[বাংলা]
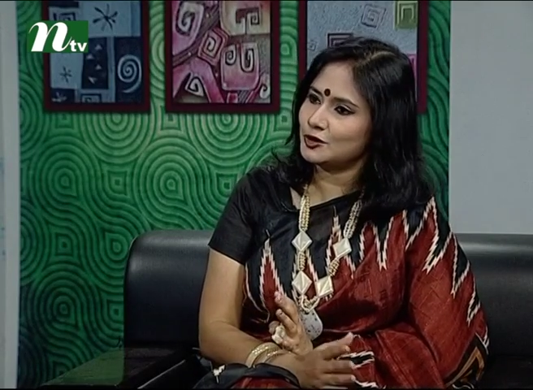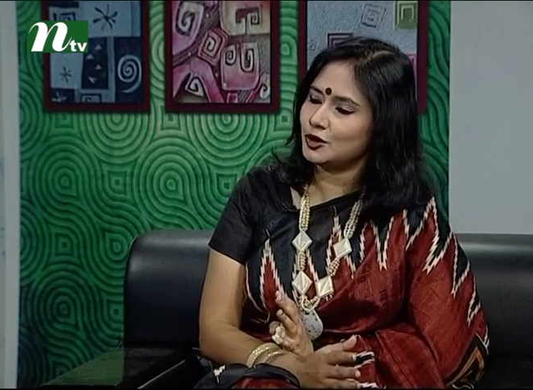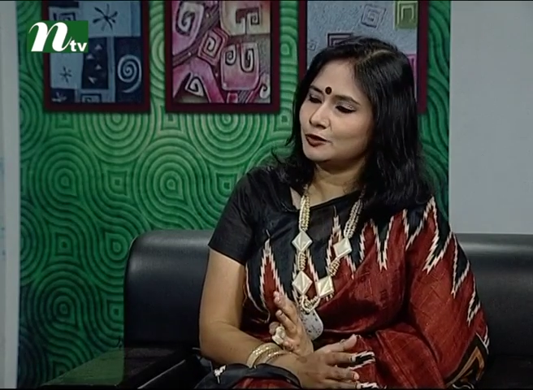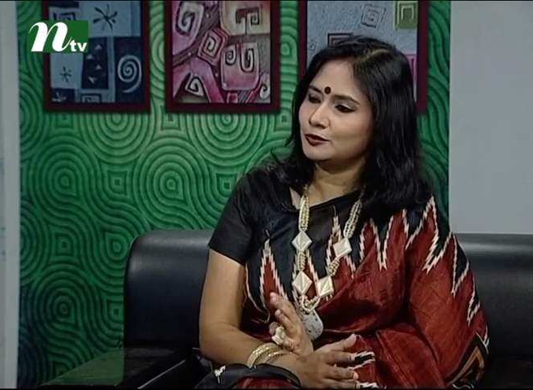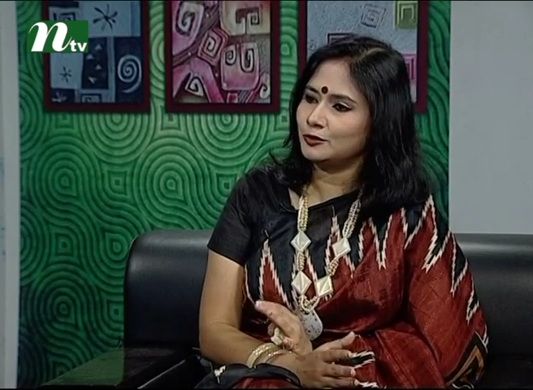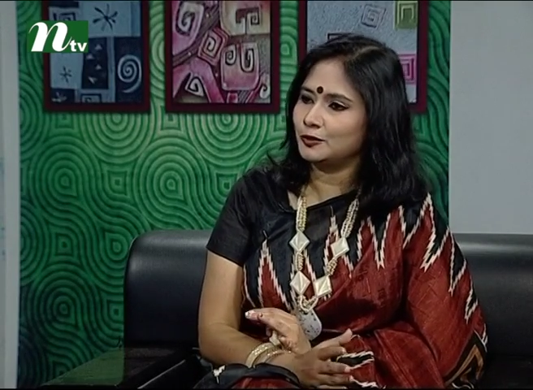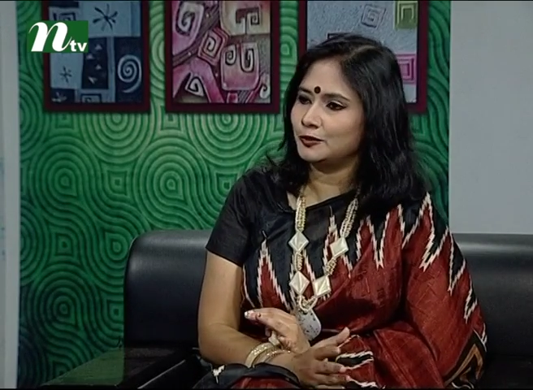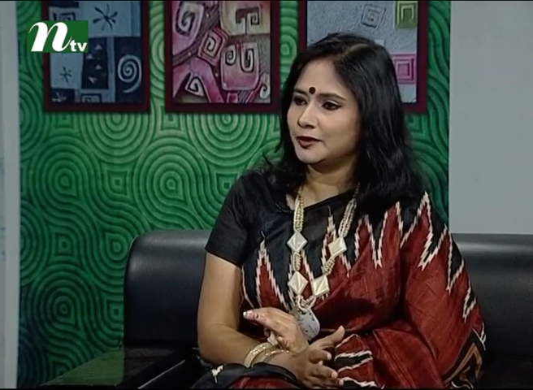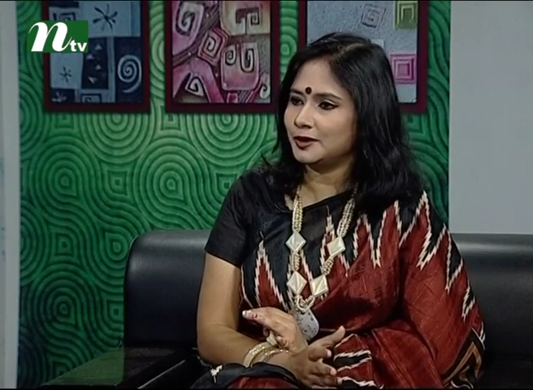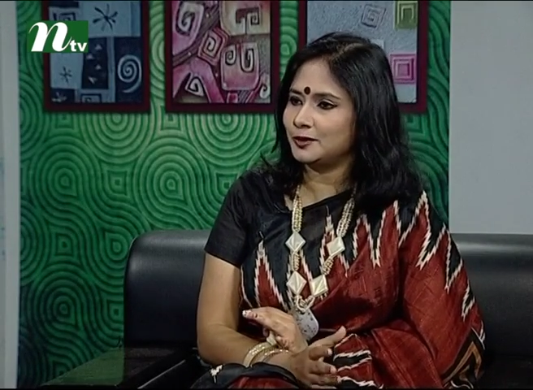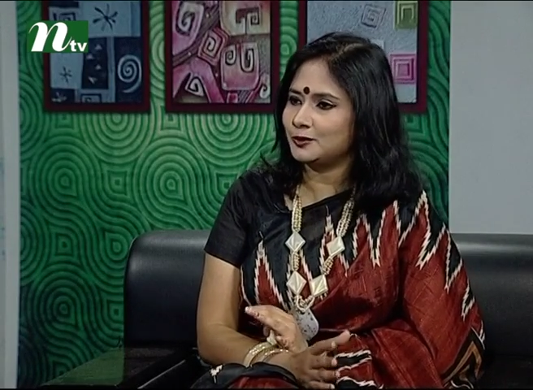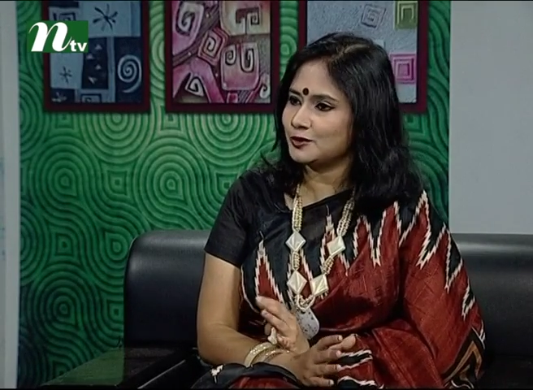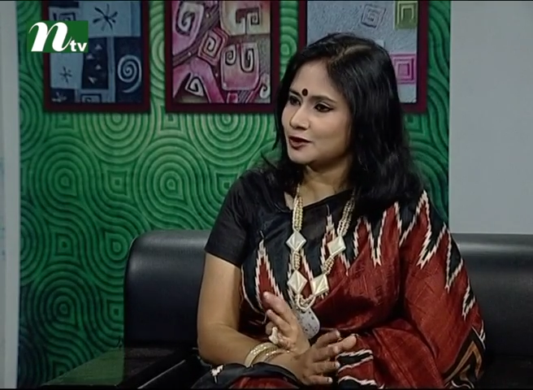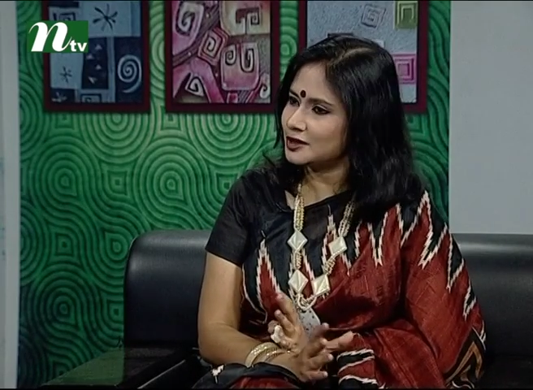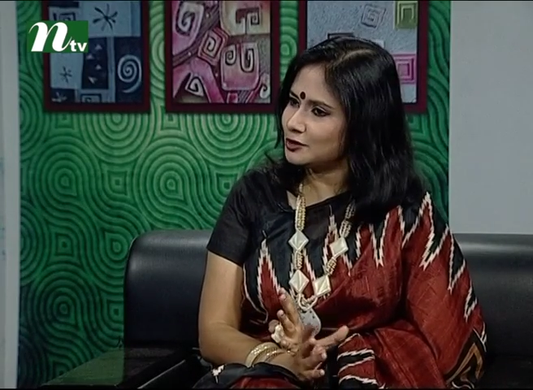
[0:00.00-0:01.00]
জন্ম
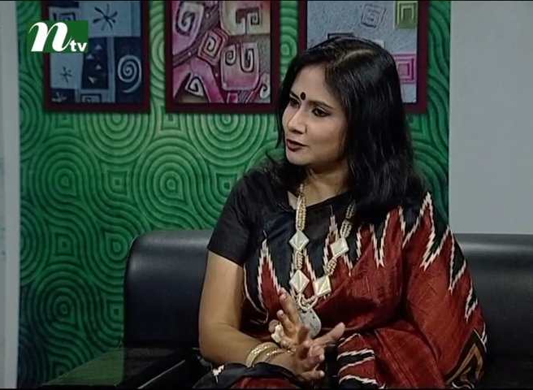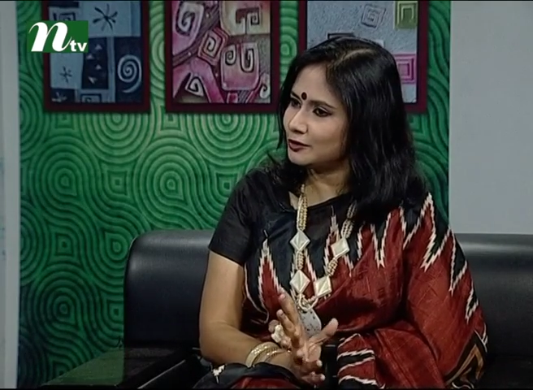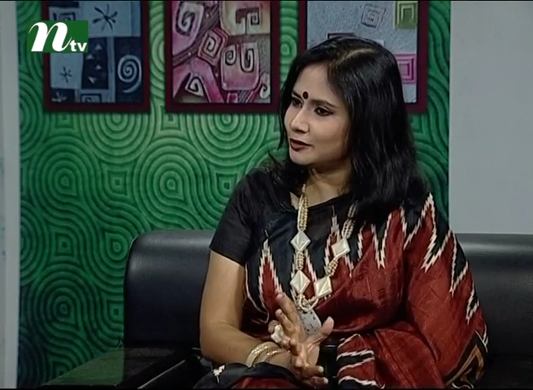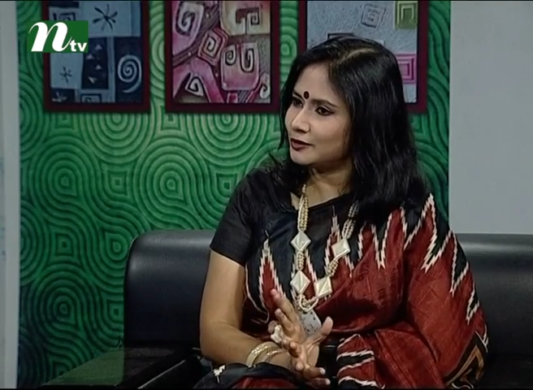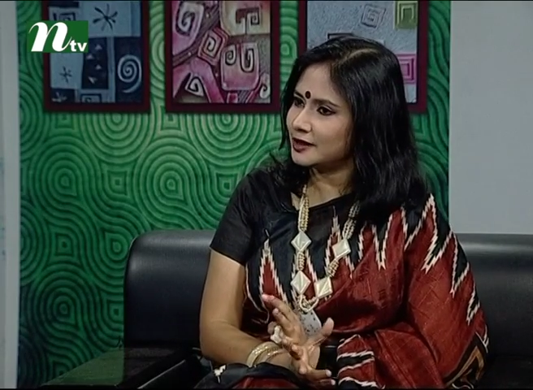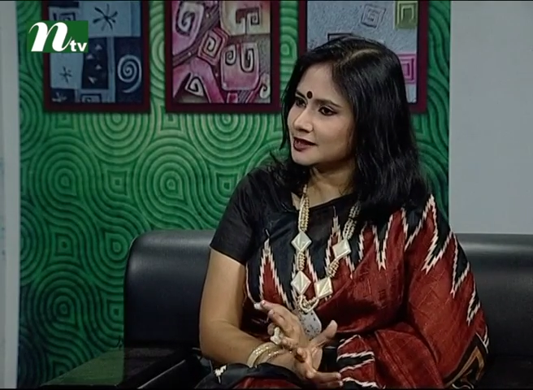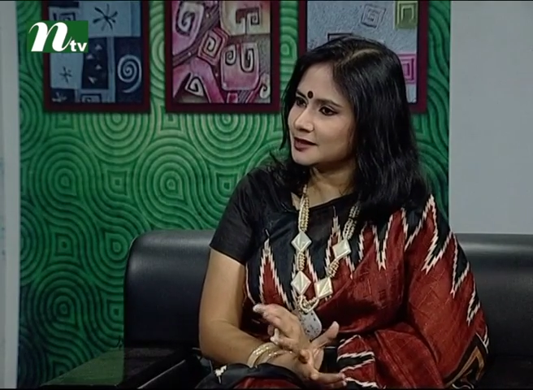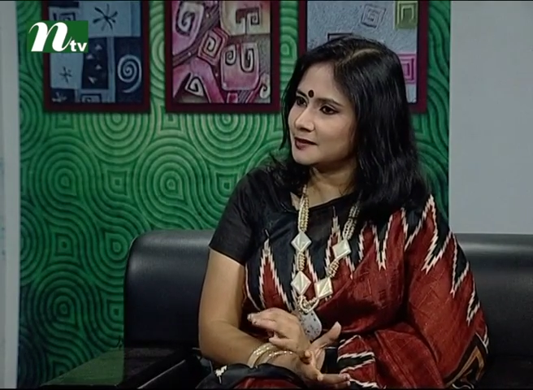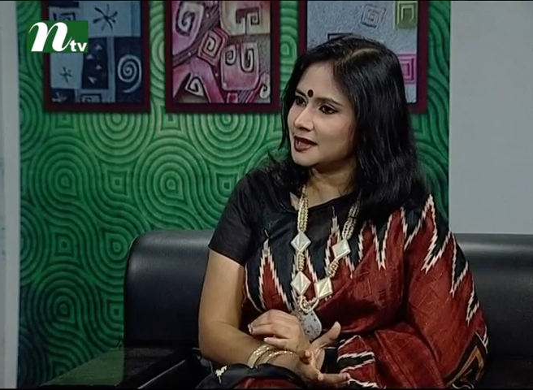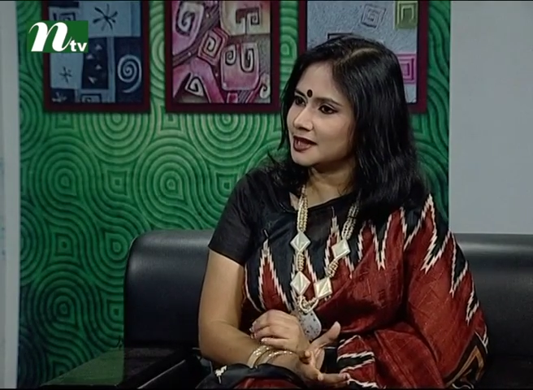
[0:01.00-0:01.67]
মৃত্যু সেটাও কিন্তু একটা